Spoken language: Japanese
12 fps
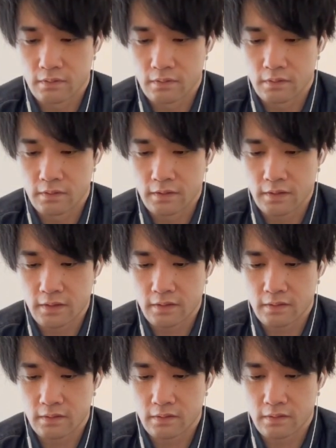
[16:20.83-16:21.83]
で、
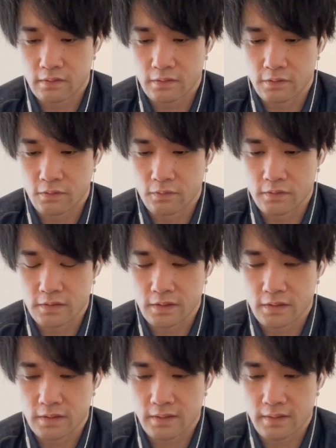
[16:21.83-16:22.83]
脅威使っ
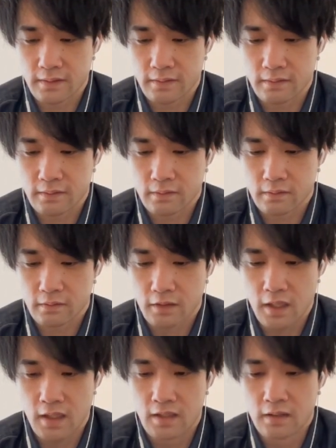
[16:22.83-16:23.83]
て、
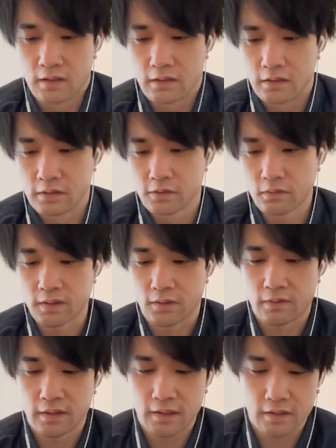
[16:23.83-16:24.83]
あ、そうか、
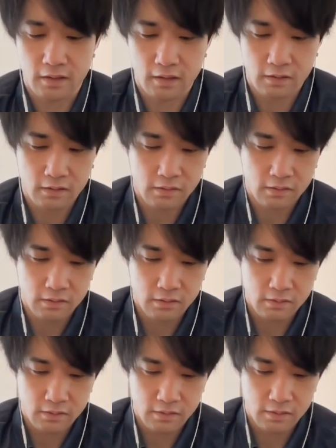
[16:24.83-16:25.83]
これあれか。
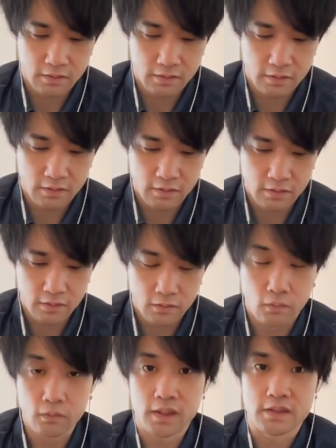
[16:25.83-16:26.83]

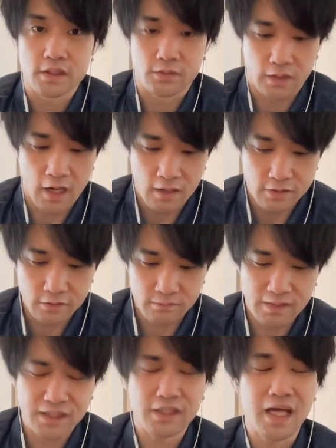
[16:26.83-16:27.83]
こうなっちゃうんや。あ、ちょ、
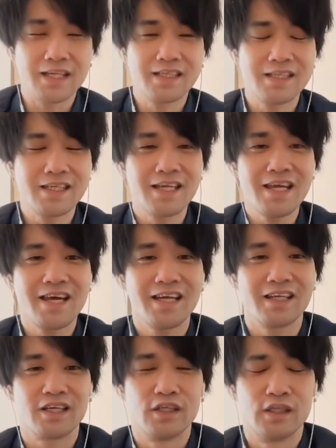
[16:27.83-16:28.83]
待って、なんで
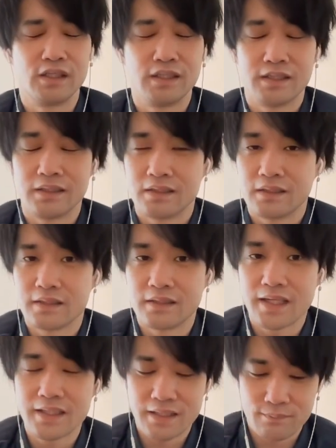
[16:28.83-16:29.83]

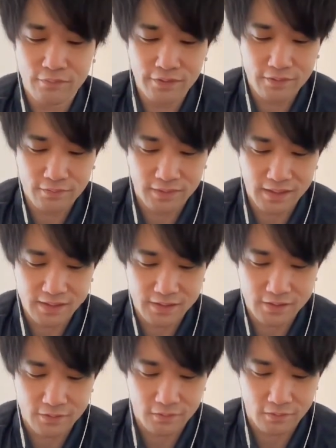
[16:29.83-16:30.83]
なんでもう一個の炭
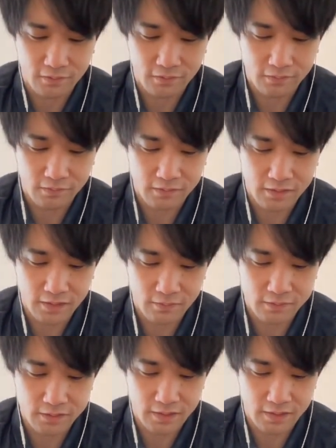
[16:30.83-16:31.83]
治郎解放
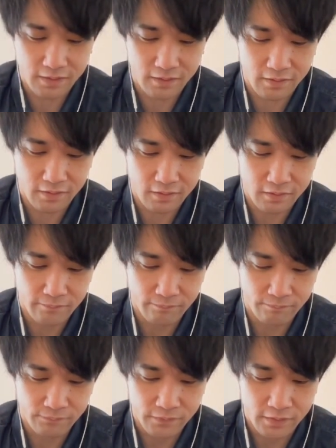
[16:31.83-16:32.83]
せえへん。
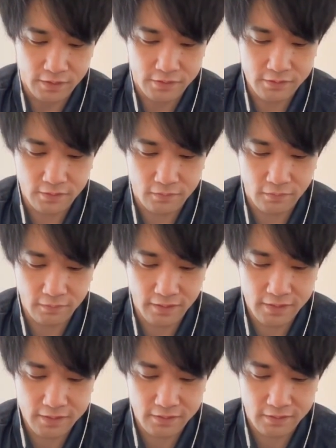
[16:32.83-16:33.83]
え、つうか、この
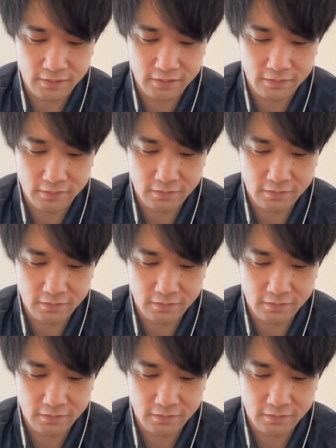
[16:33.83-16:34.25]
変質あれちゃう